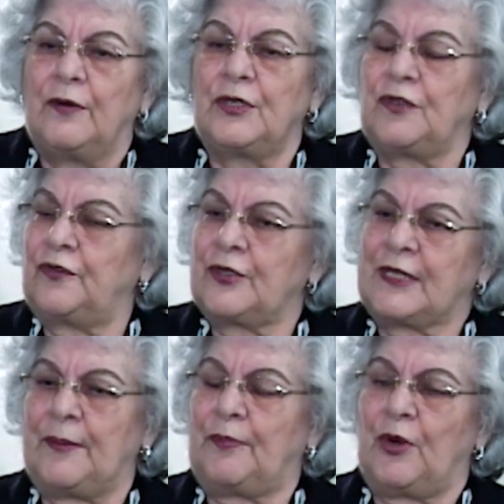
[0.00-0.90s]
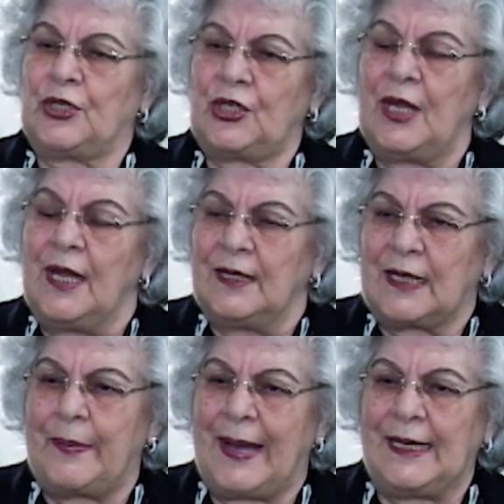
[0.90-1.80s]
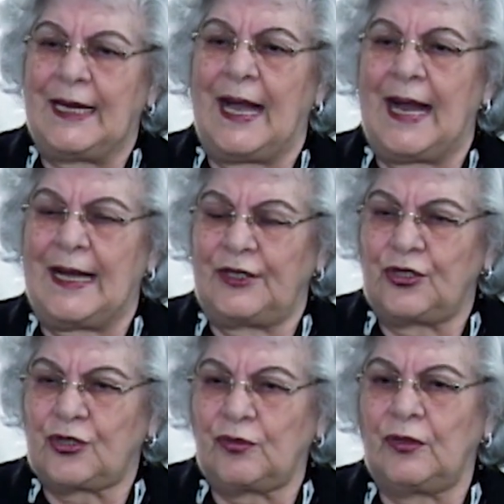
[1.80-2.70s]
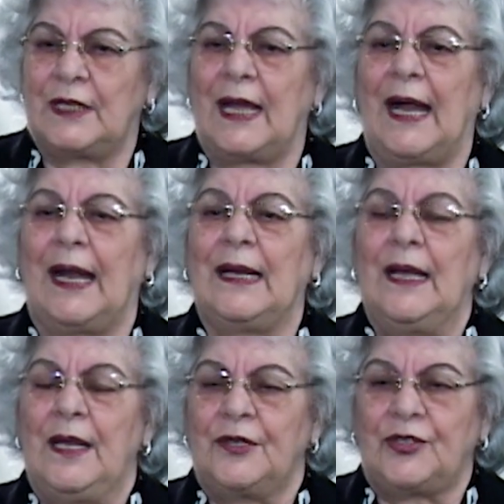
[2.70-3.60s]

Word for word: onde você pode trabalhar, estudar,